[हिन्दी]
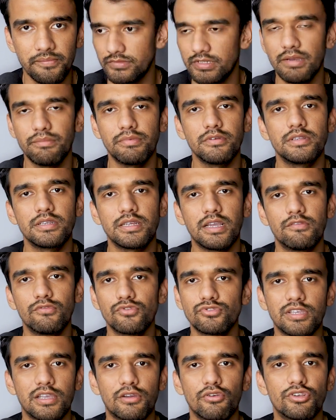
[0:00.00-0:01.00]
जहाँ पर इनका
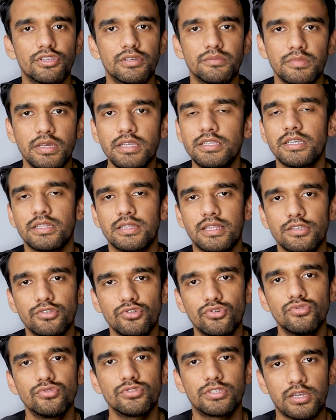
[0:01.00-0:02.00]
वो सेकुलरिज्म नहीं चलता
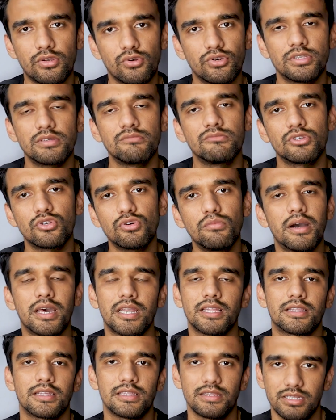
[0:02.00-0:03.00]
जो सेकुलरिज्म इनको
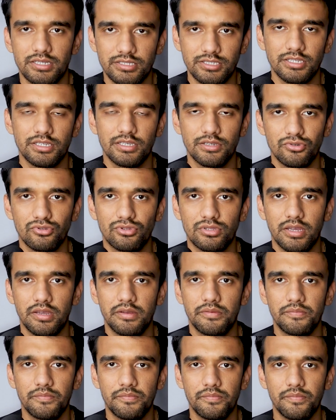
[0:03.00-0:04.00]
भारत के अंदर चाहिए होता है